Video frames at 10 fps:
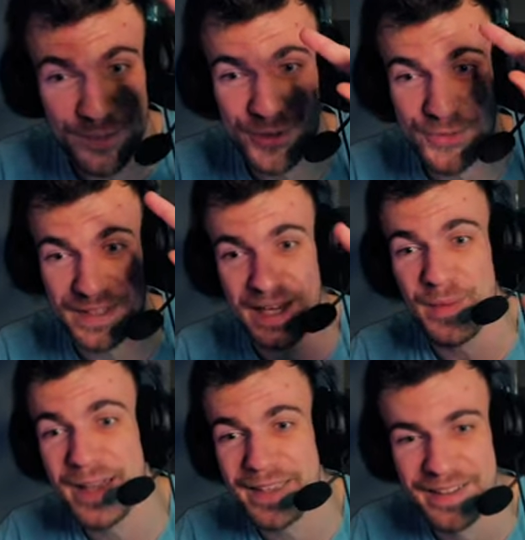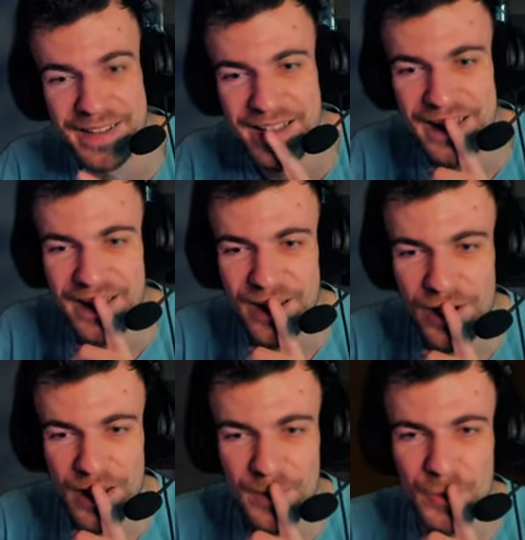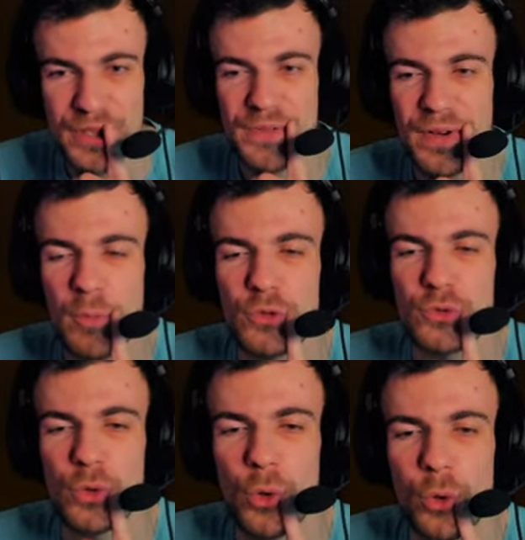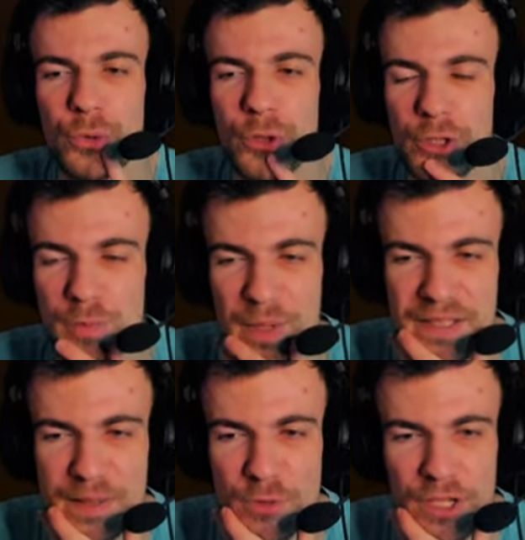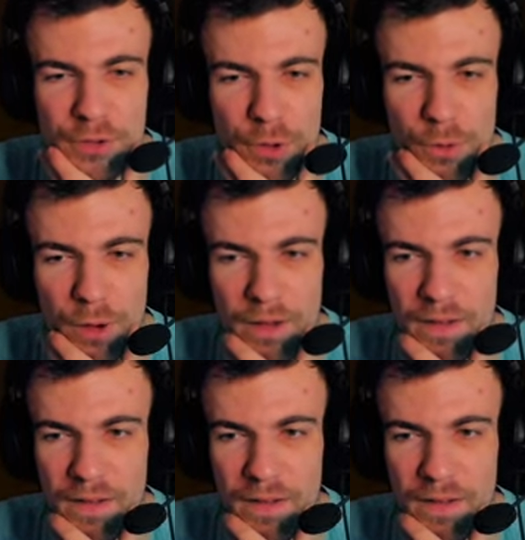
En plus, je faisais la blague. Mais on est vraiment sur Eurotruck Space Simulator, quoi.